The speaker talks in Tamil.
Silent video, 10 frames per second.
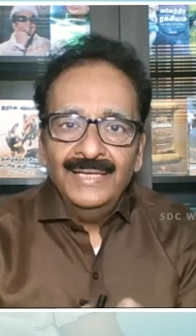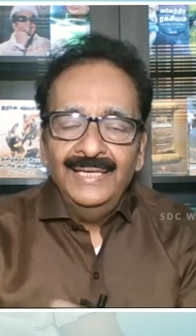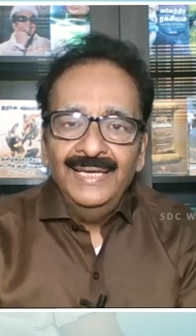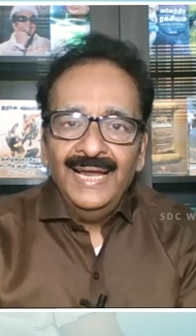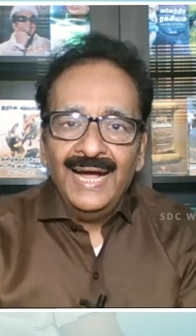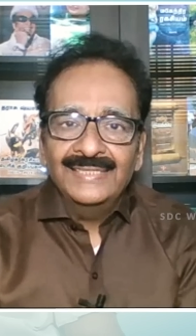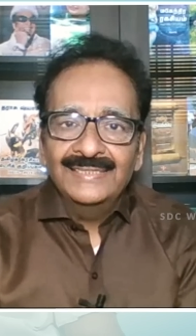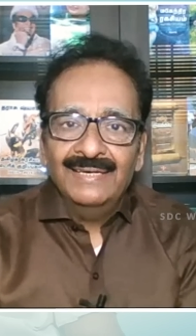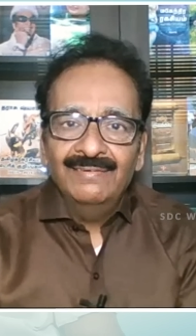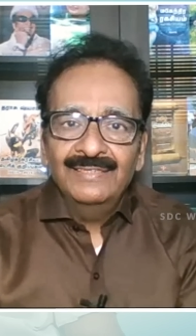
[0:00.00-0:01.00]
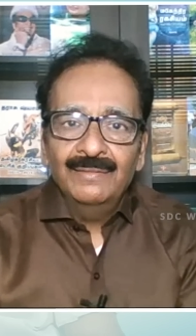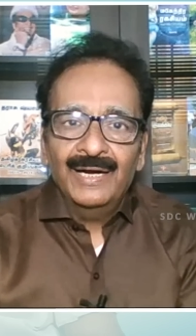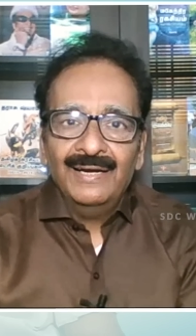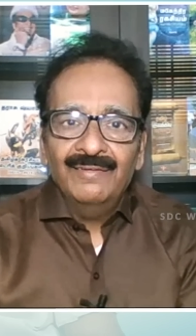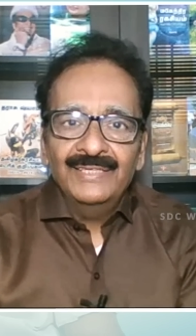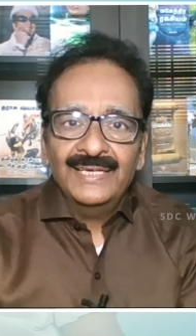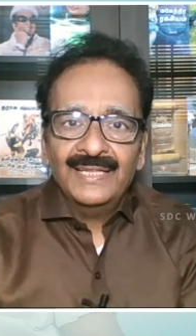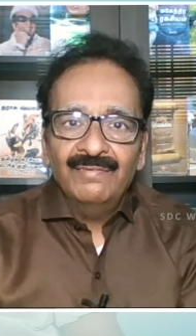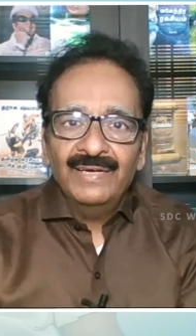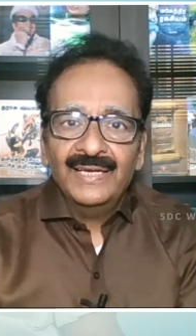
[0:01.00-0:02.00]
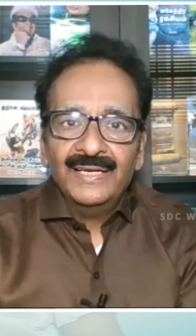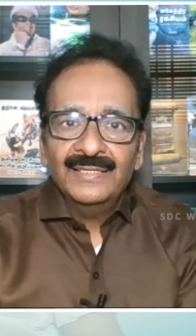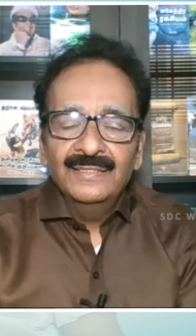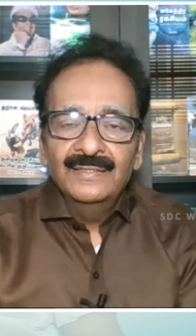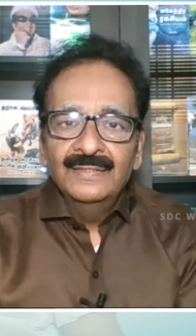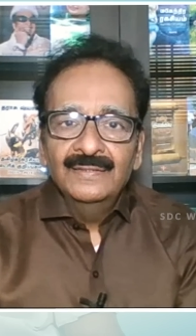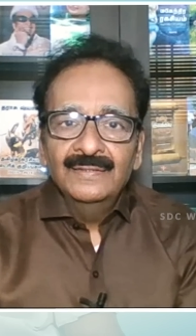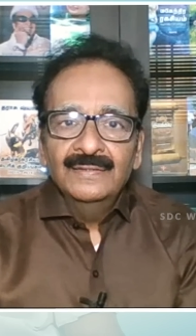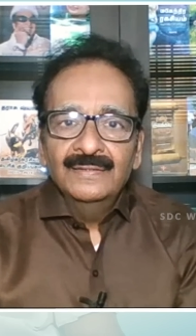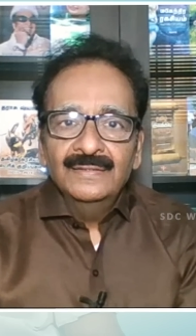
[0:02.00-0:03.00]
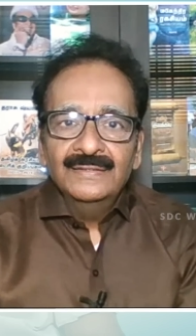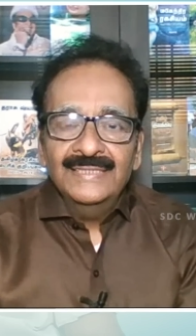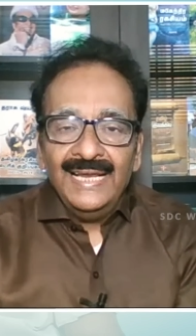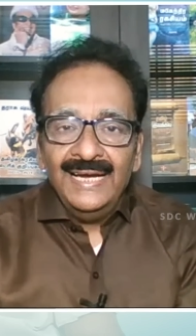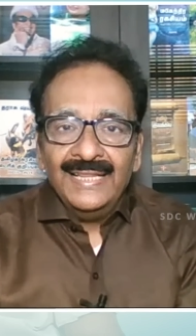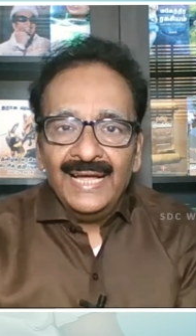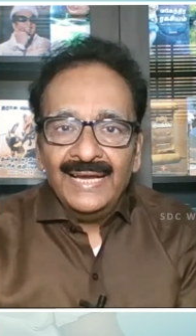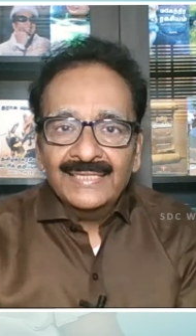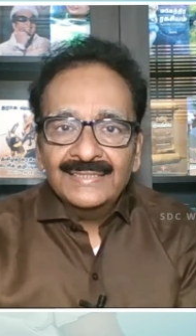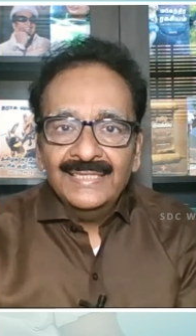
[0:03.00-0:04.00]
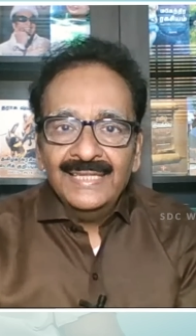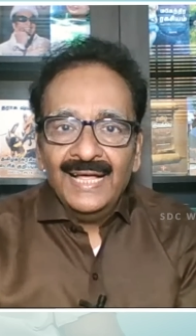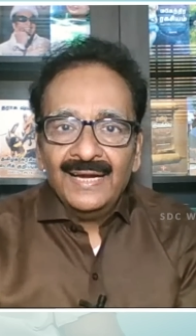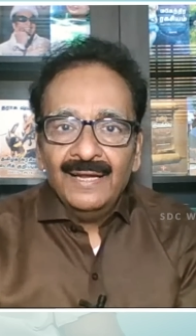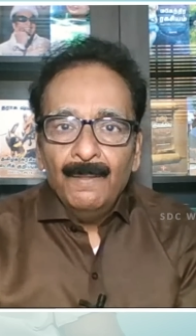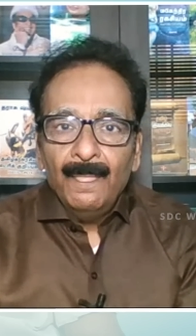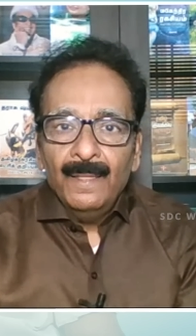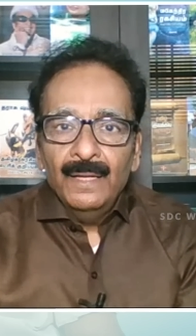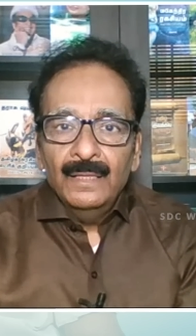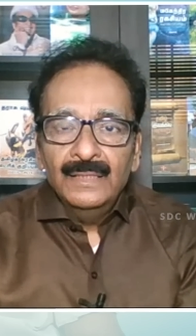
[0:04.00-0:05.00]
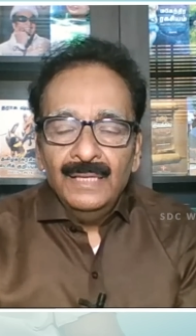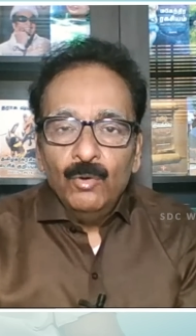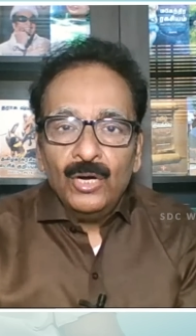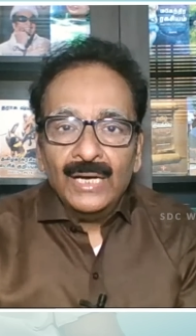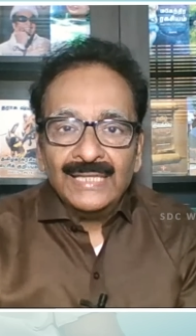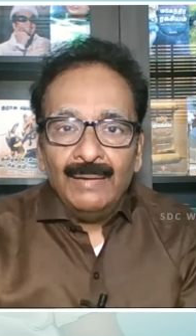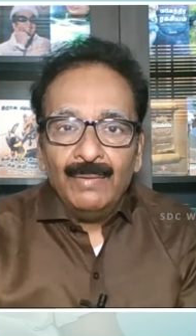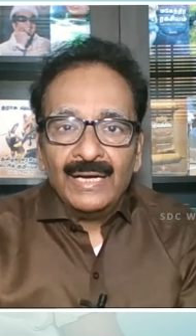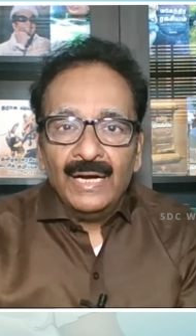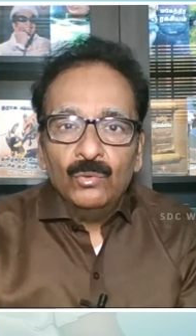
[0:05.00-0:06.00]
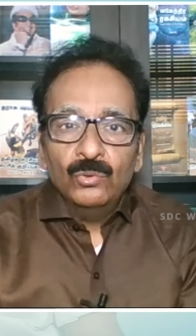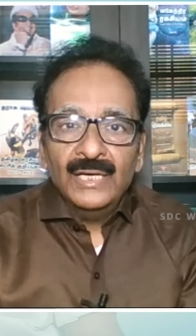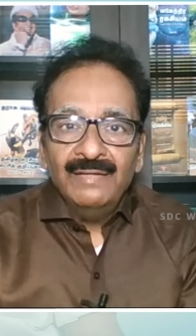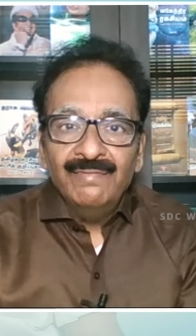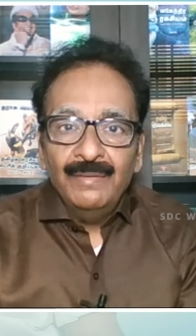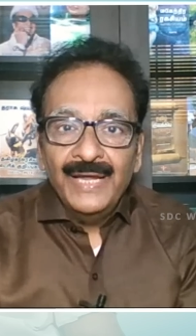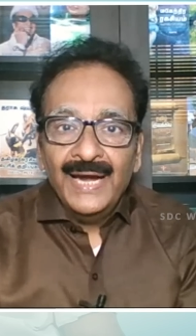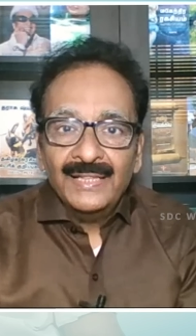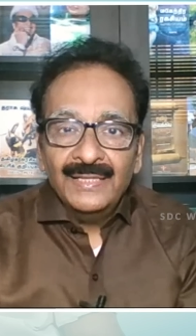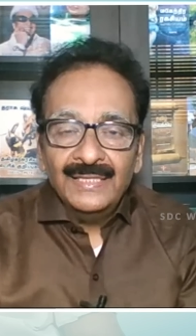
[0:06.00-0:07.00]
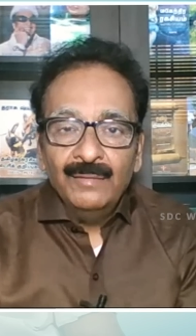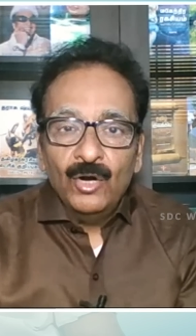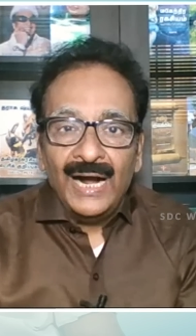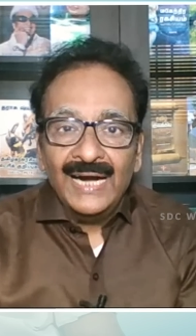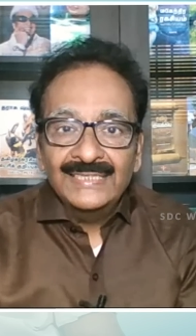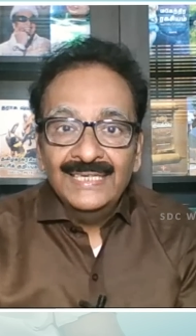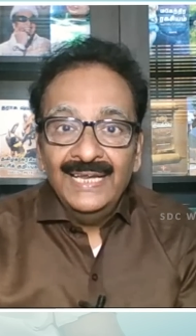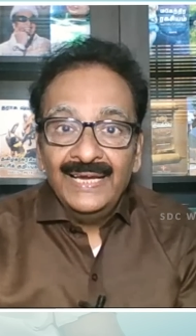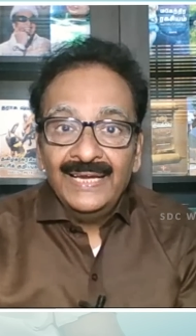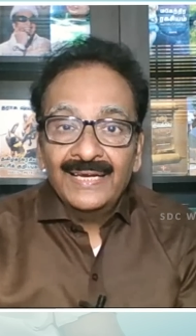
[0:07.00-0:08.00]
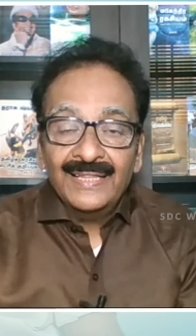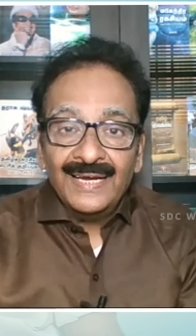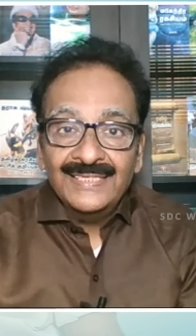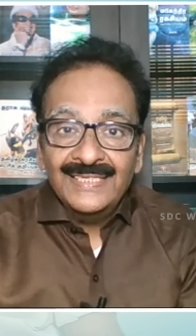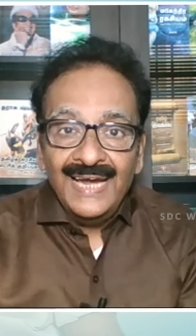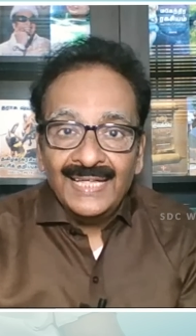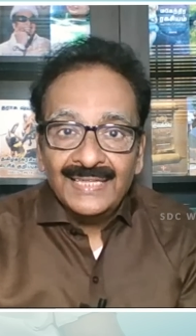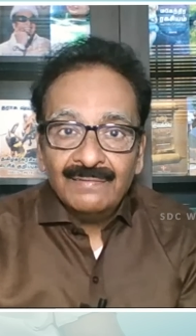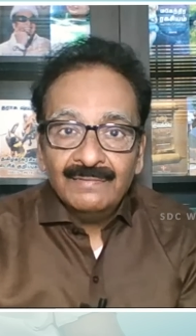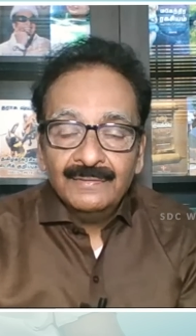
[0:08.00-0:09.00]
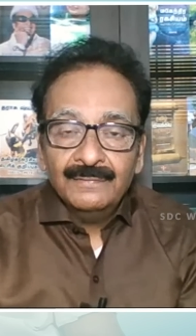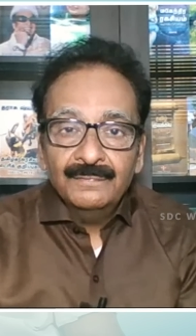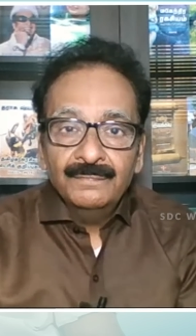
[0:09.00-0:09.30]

டெல்லியிலே ஆட்சி கவிழ்ந்து மக்களவை தேர்தல் வருகிறது ஜெயலலிதா என்ன செய்தார் திமுக தமாக கூட்டணி வலிமையானது திமுக ஆட்சியிலே இருக்கிறது ரஜினி ஆதரவு